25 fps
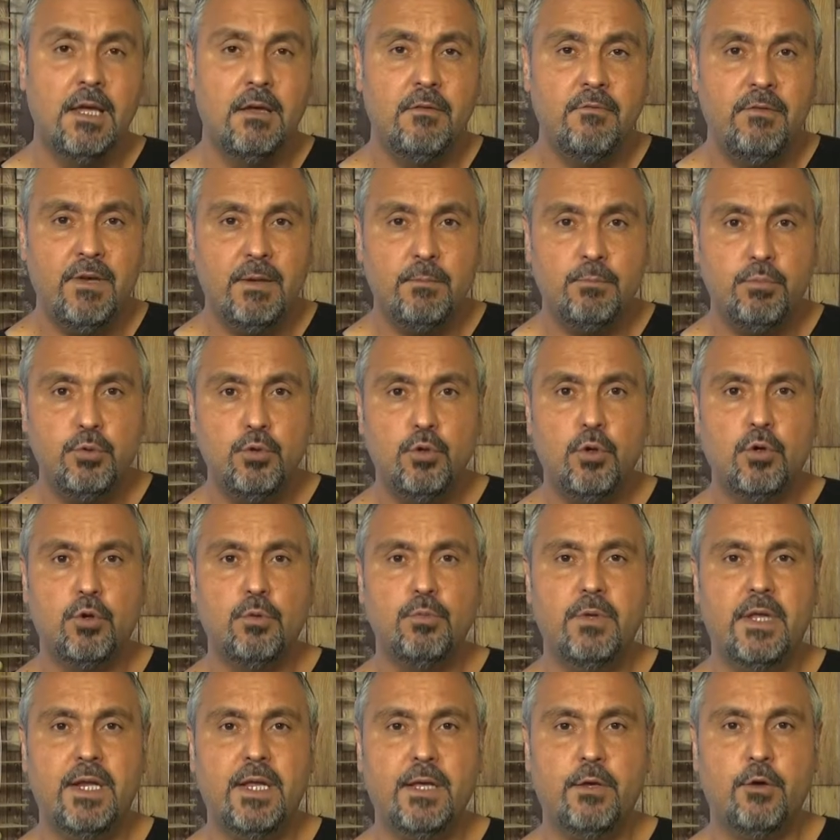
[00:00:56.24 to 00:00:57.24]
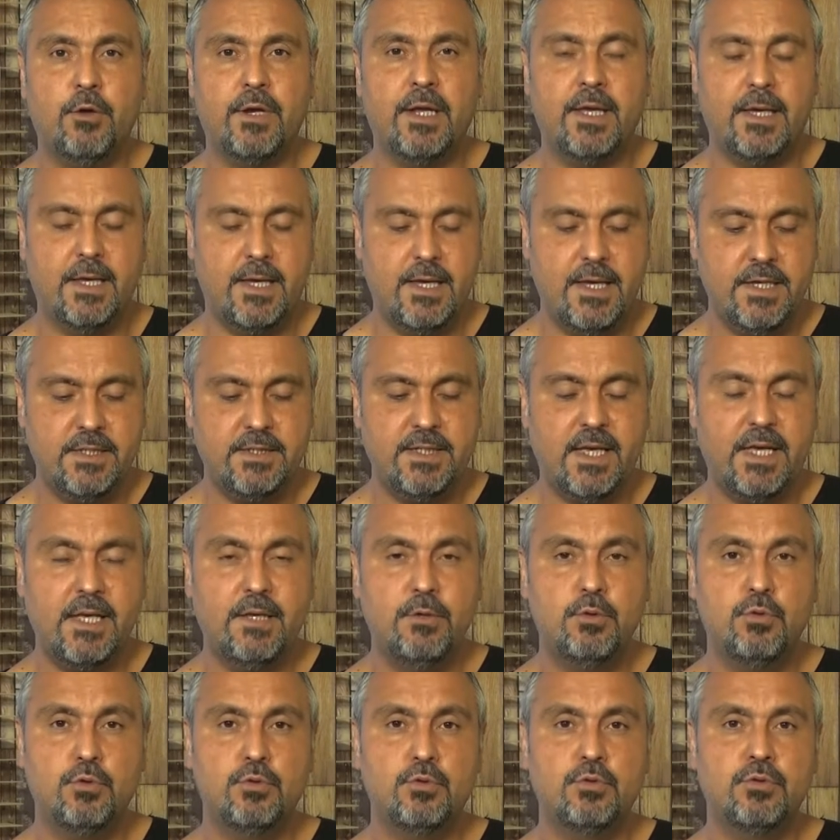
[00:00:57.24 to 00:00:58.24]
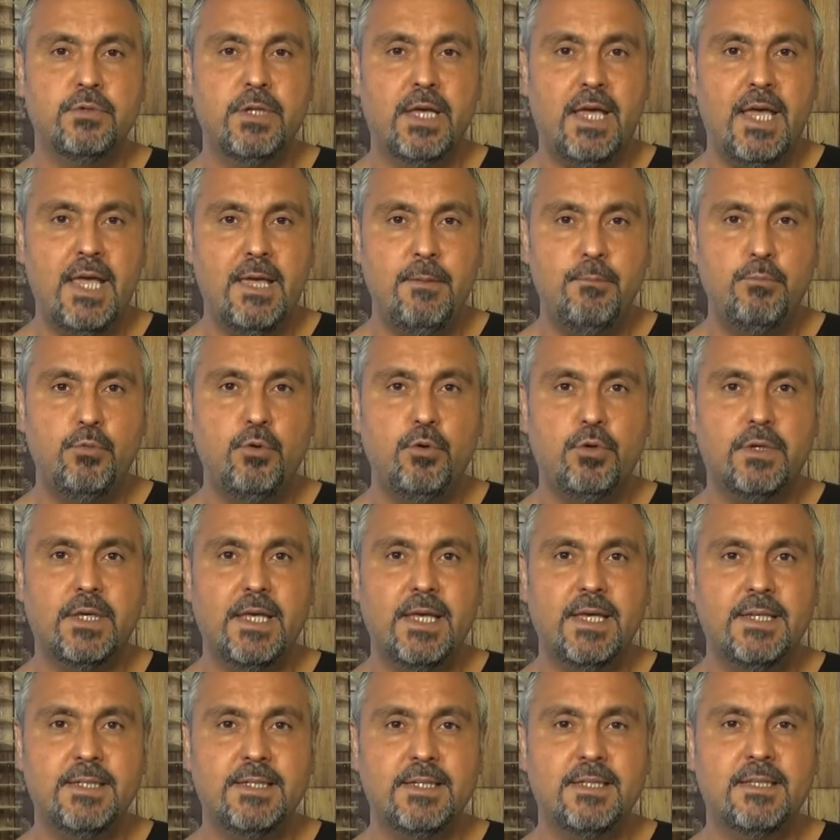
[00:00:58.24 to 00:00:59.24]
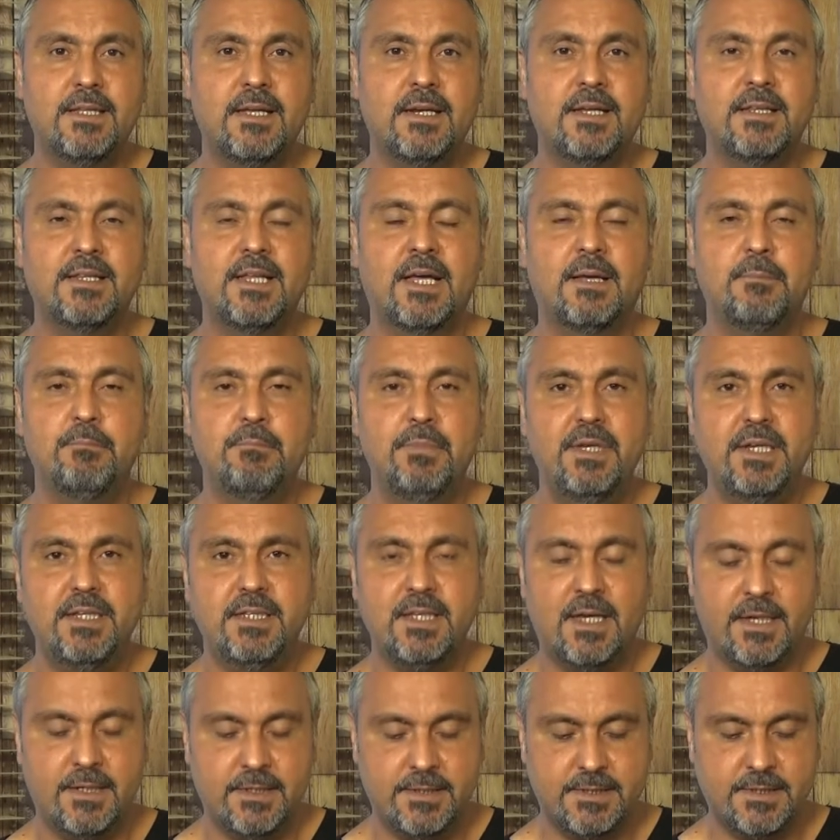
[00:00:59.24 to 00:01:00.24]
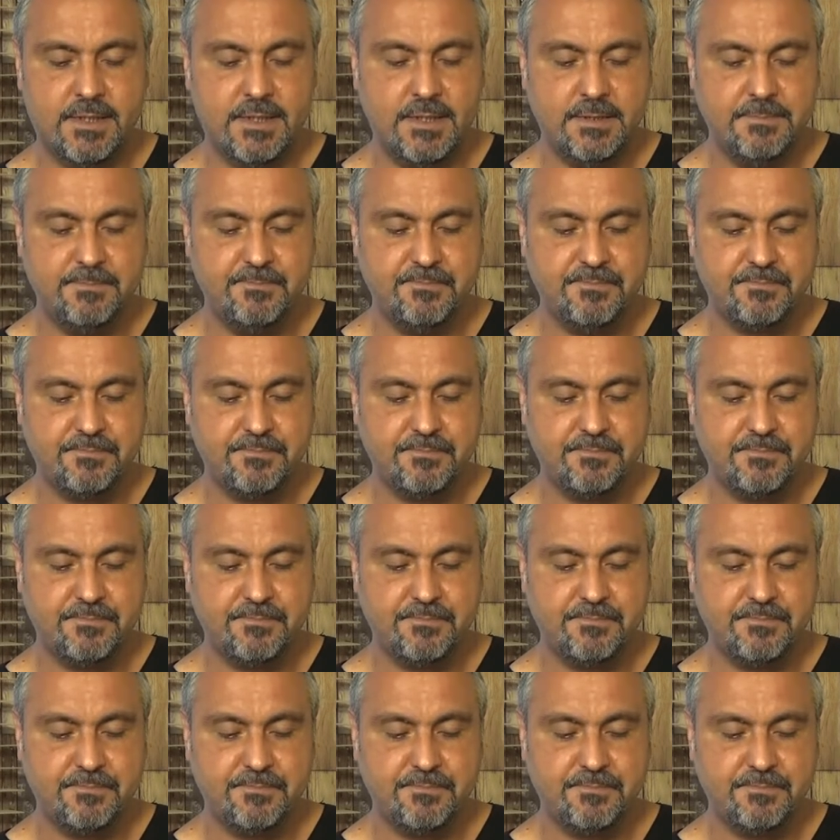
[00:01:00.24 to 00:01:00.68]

Ve bu yorumlara göre Esenyurt'un en büyük eksiklerinden bir tanesi